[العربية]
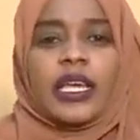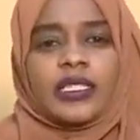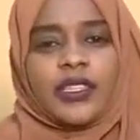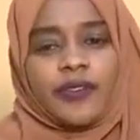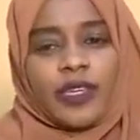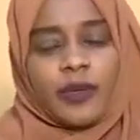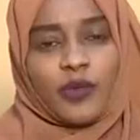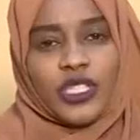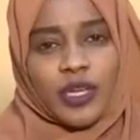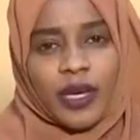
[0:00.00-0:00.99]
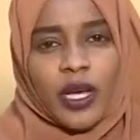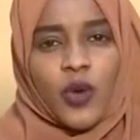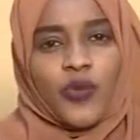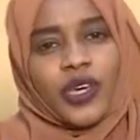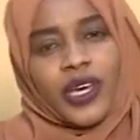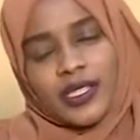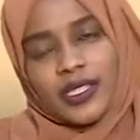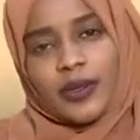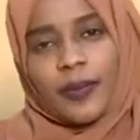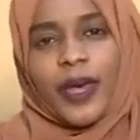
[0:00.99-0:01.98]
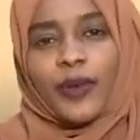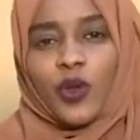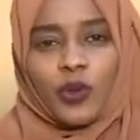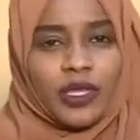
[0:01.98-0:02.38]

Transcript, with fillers: إحنا في مجتمع أو في عصر ما بيخلو